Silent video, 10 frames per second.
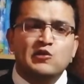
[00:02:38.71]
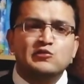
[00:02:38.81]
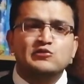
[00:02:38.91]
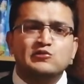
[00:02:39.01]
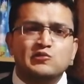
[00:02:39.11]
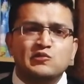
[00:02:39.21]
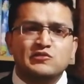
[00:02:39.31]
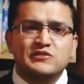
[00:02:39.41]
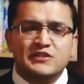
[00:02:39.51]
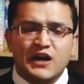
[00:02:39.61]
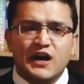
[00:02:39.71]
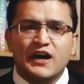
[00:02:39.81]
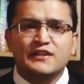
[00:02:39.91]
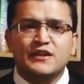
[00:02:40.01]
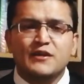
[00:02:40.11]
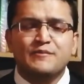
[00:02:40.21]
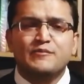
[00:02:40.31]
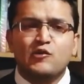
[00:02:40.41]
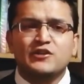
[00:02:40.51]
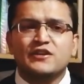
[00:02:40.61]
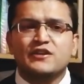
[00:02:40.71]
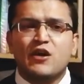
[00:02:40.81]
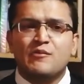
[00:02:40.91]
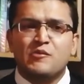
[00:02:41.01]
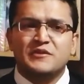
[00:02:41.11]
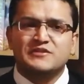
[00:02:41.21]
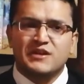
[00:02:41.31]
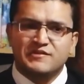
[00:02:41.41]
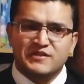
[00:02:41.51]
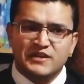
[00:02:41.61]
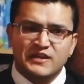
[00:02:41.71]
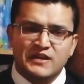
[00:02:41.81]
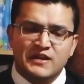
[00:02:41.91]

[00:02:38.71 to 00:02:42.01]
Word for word: उसको नहायत इम्पोर्टेंट कामों में सर्व करें